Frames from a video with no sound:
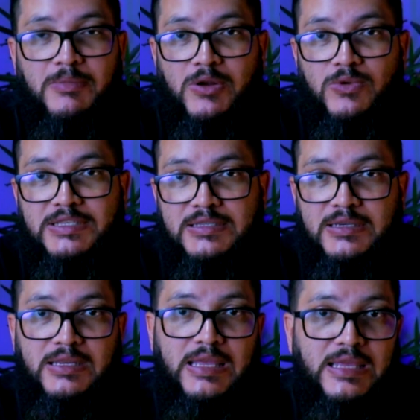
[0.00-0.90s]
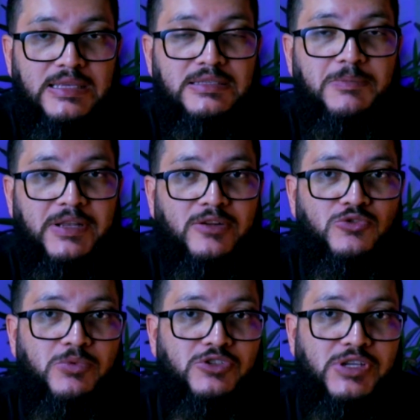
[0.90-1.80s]
para conhecer esse padrão
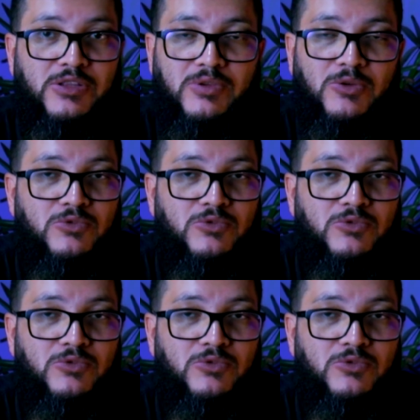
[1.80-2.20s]
de projeto que